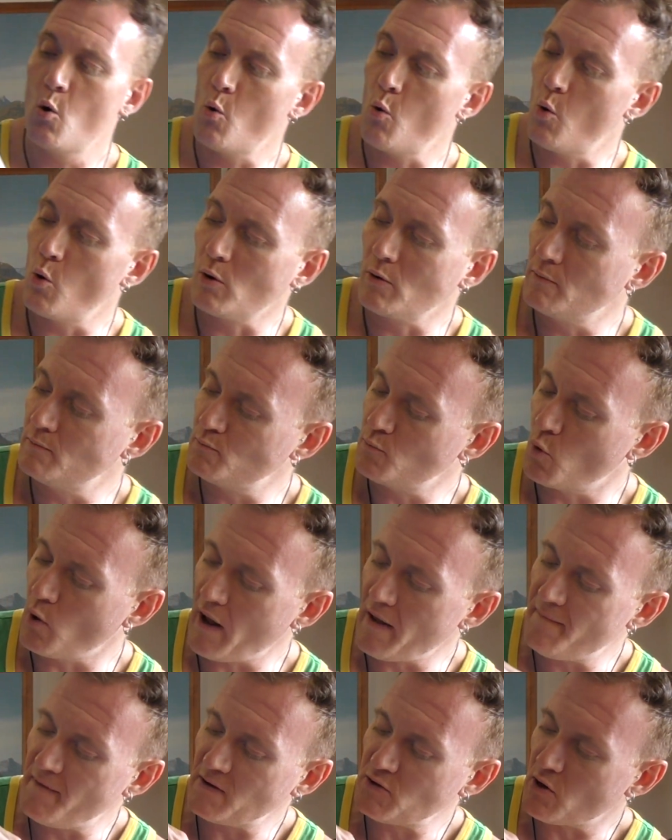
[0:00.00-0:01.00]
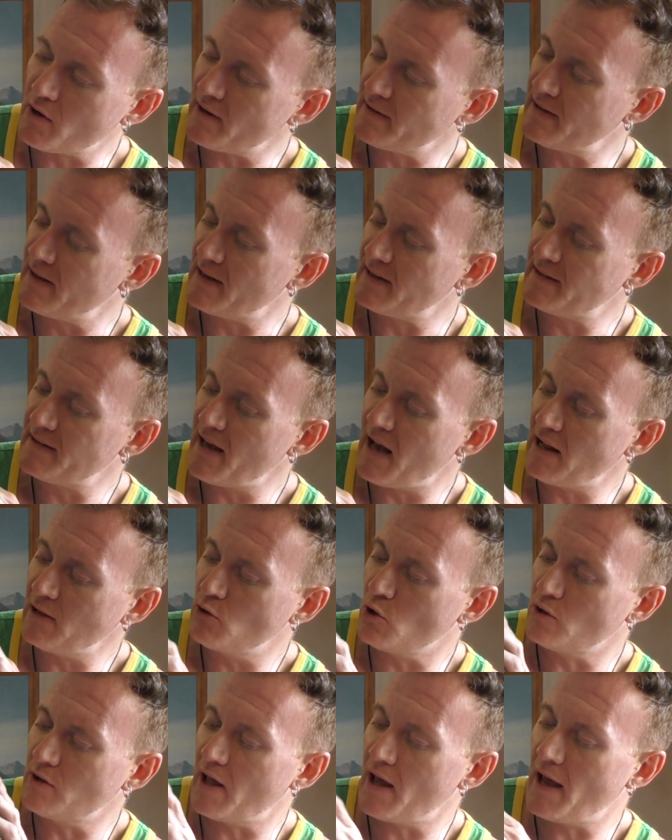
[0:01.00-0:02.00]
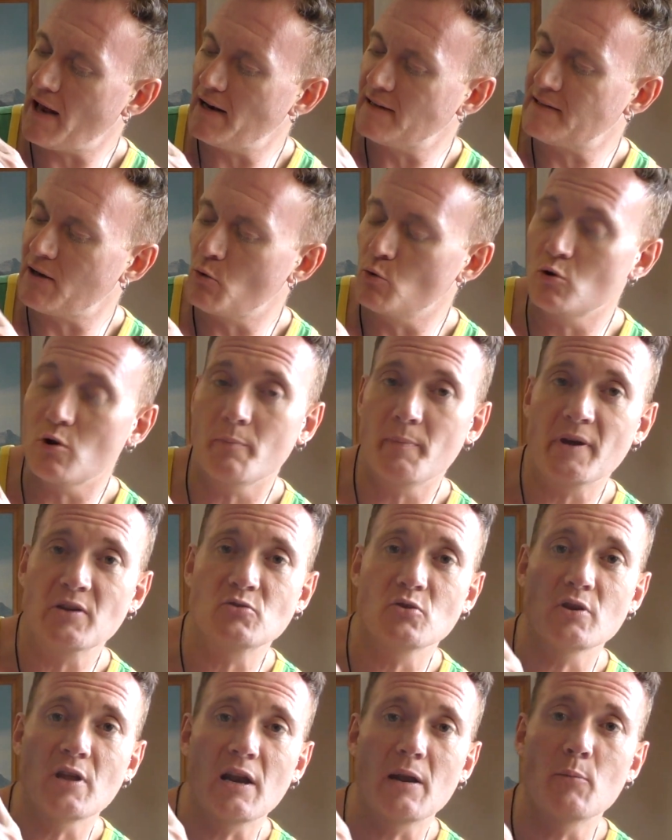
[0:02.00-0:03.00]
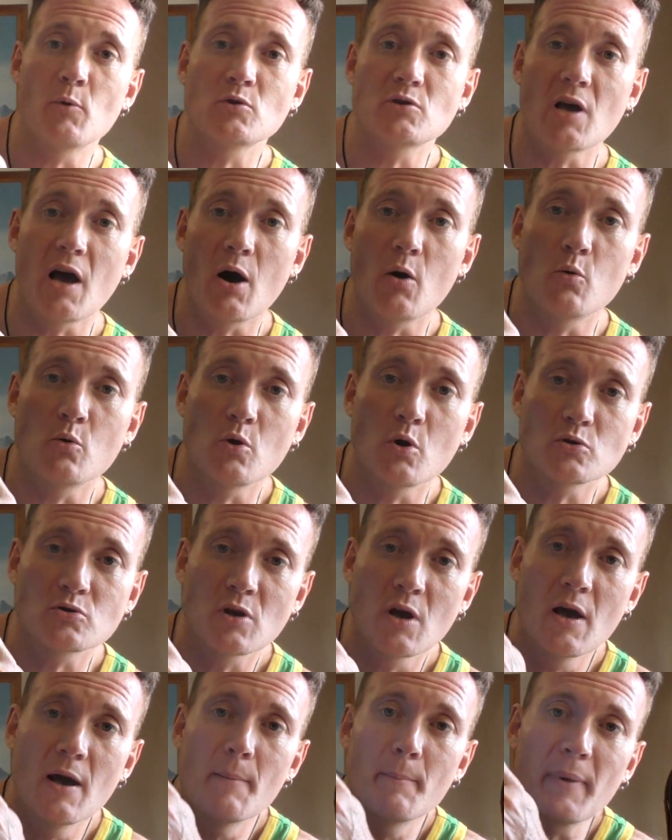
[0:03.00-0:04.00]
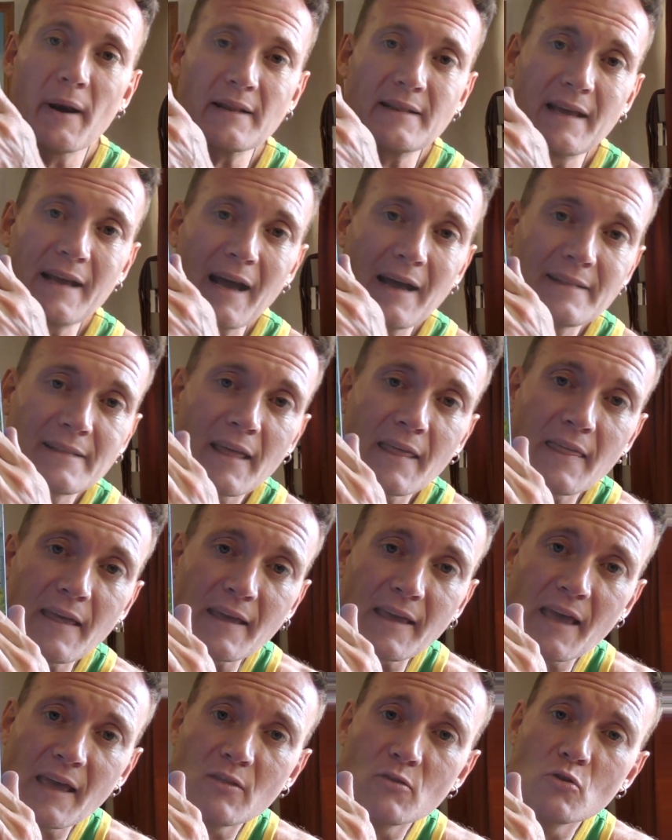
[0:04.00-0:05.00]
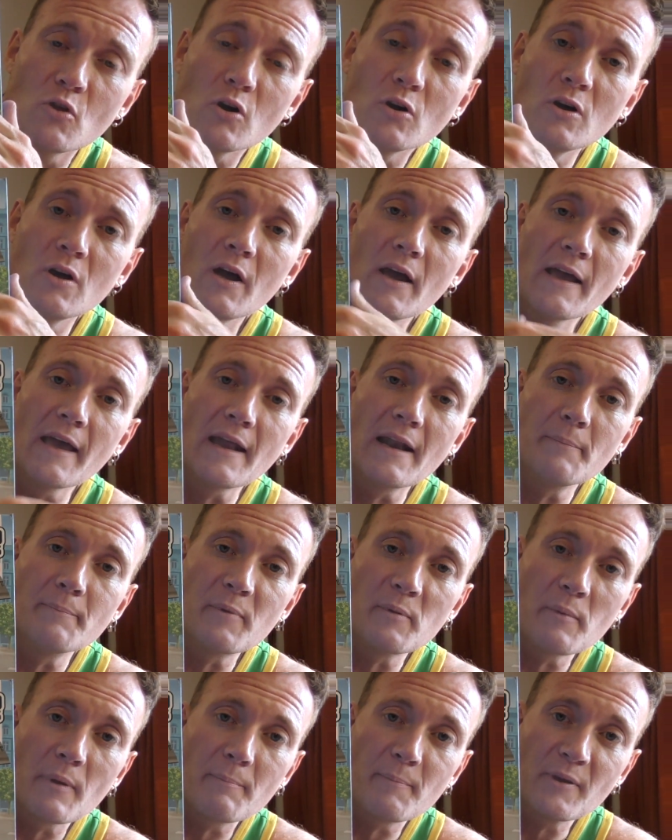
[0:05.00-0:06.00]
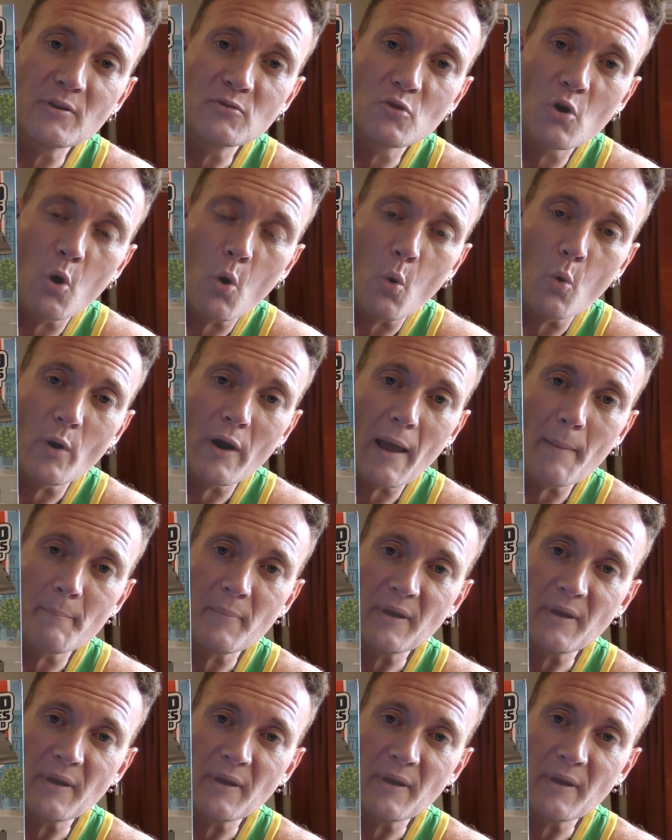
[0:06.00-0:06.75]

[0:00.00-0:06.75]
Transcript: un, edificio residencial donde en el segundo piso tenemos a unos practicantes de kendo, en el primer piso una